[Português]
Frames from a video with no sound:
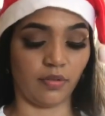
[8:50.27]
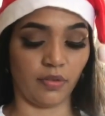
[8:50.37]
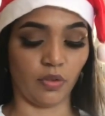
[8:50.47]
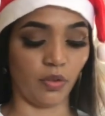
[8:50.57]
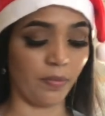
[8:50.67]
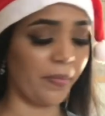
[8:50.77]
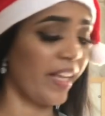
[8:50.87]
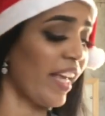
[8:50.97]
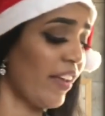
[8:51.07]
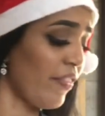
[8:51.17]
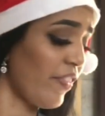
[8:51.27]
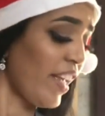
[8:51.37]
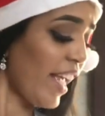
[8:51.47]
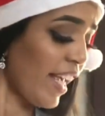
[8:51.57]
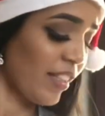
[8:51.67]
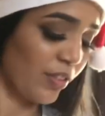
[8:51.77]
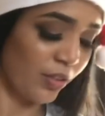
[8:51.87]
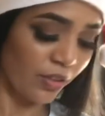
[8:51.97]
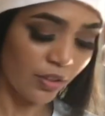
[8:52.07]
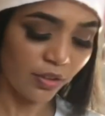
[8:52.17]
O
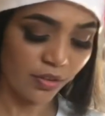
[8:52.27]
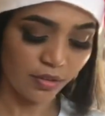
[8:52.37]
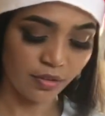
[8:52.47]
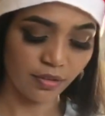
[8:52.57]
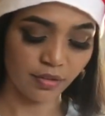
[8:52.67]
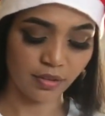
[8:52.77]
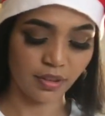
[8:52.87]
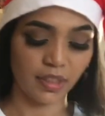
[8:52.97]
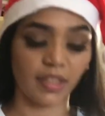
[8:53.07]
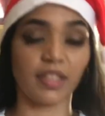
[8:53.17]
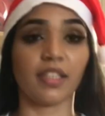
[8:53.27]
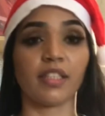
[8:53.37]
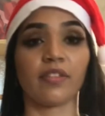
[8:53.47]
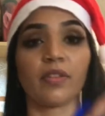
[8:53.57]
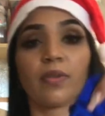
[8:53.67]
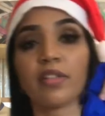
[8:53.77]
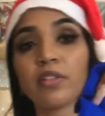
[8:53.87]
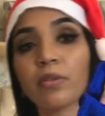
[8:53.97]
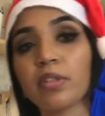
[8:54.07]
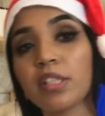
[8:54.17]
perfeito. E ainda vem com os
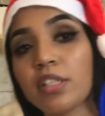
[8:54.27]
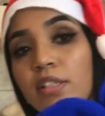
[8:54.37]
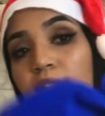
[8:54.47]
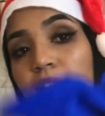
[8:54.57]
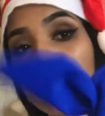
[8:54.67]
crushzinho,